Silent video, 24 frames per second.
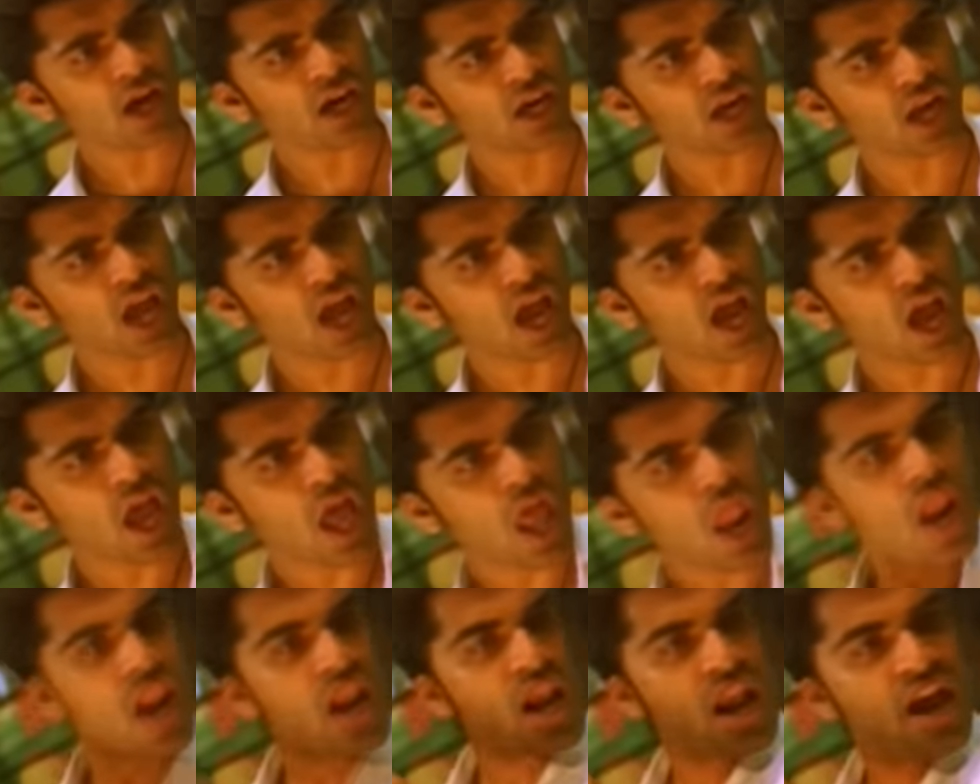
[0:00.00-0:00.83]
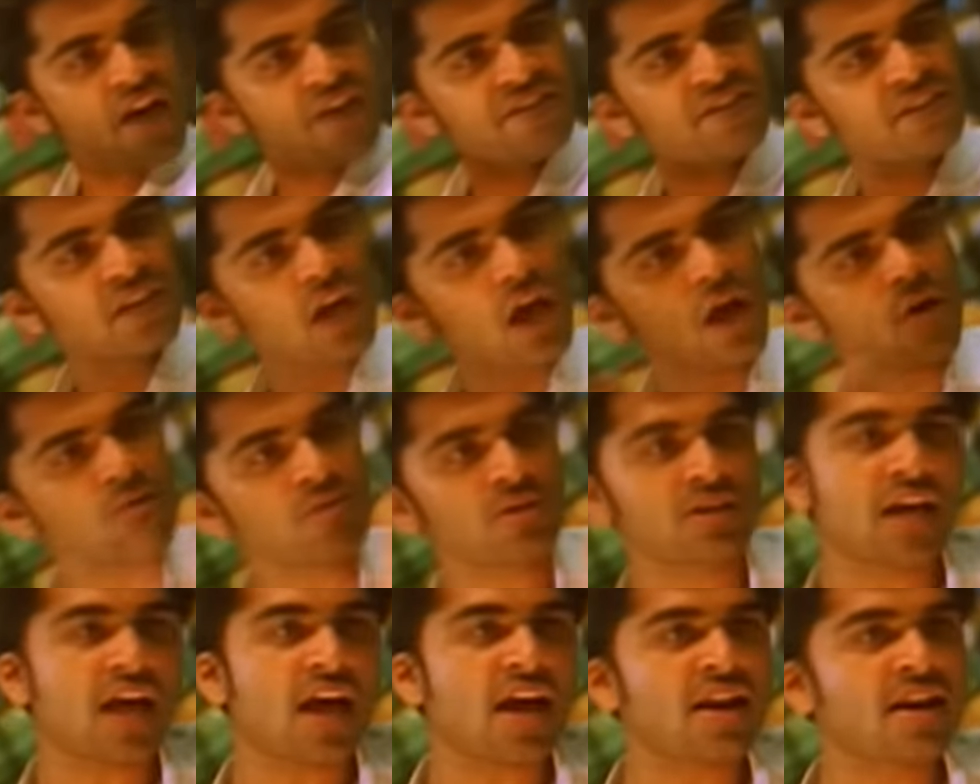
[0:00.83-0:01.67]
లుక్ లెఫ్ట్లో
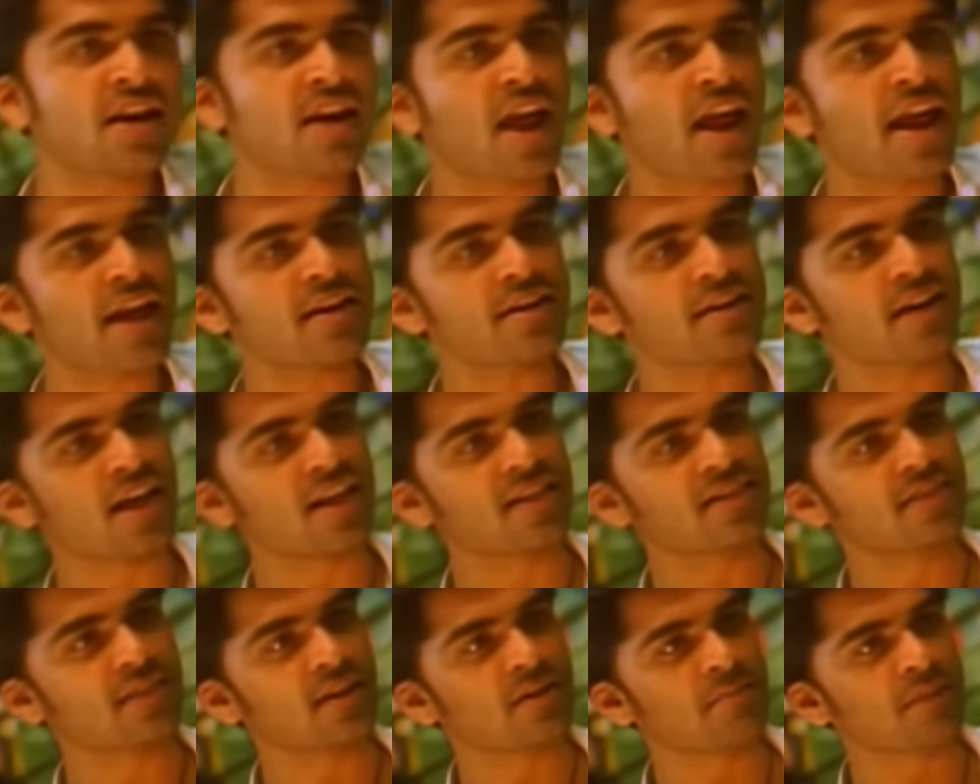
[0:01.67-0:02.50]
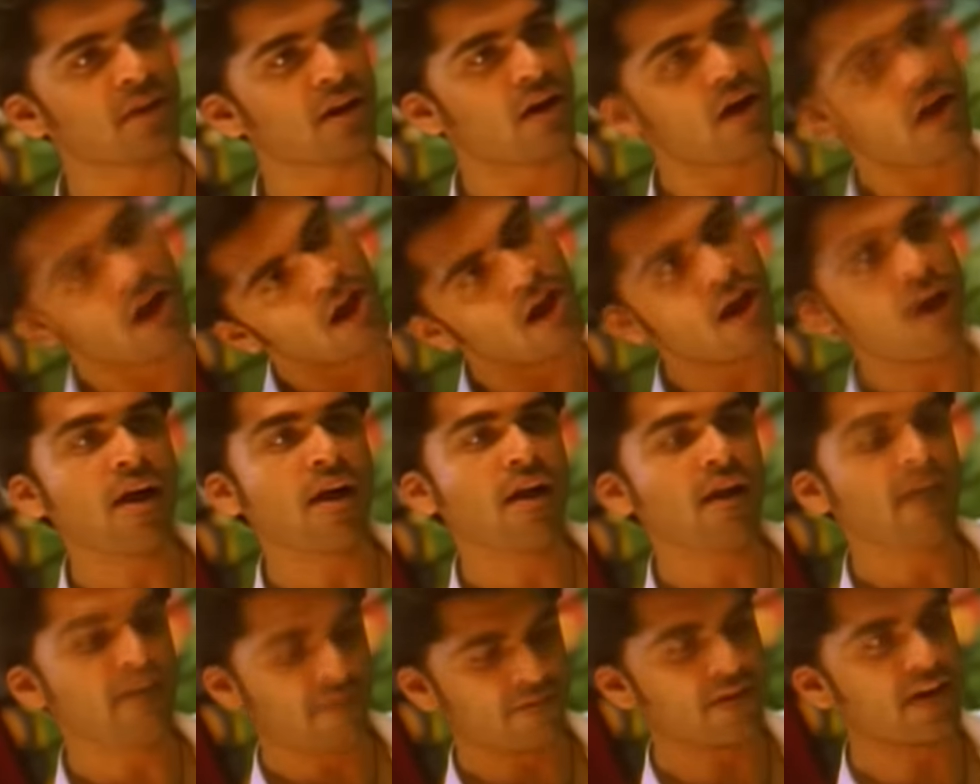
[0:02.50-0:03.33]
కొడితే రైట్లో పగులుద్ది
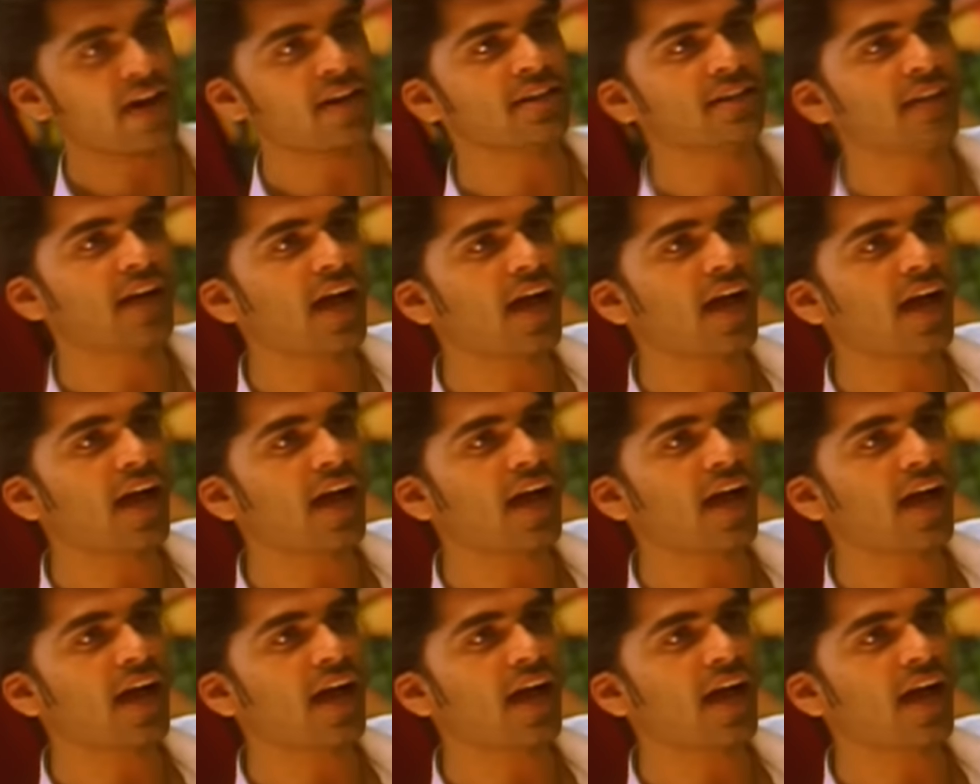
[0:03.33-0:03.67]
వస్తా